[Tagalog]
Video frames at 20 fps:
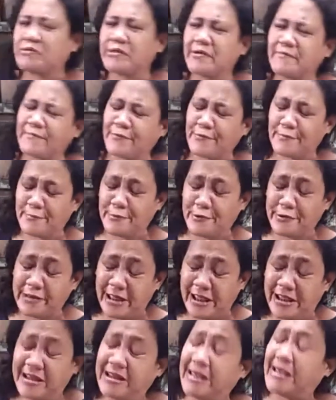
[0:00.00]
ko na po
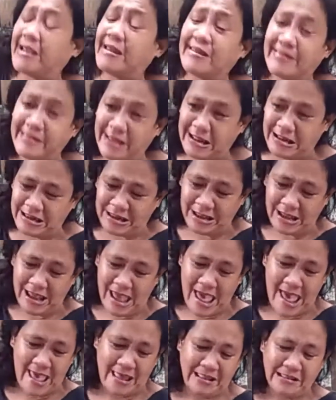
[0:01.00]
muna
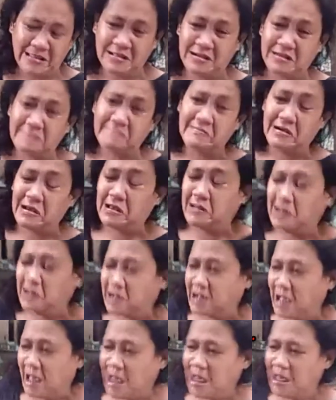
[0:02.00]
iniintindihan. Ang
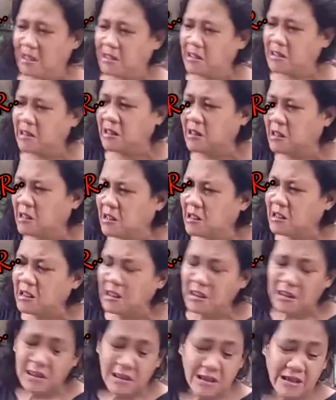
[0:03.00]
malaga,
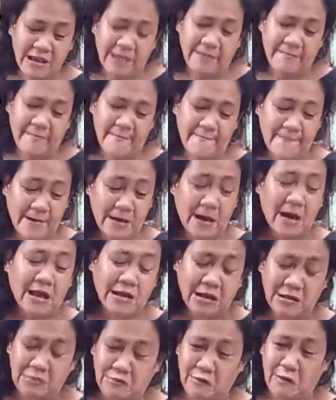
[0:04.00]
eh,
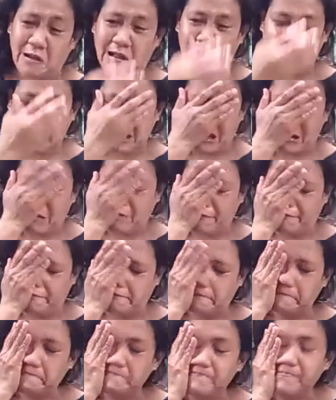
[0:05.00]
mapag-aral ko ang anak
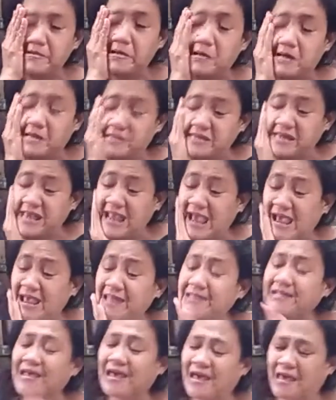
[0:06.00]
ko. At
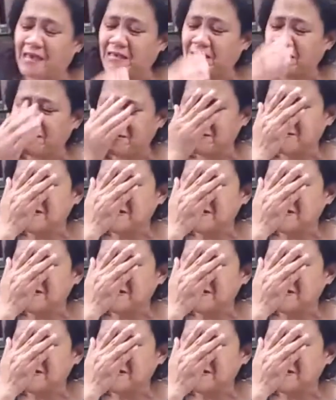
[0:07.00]
sana,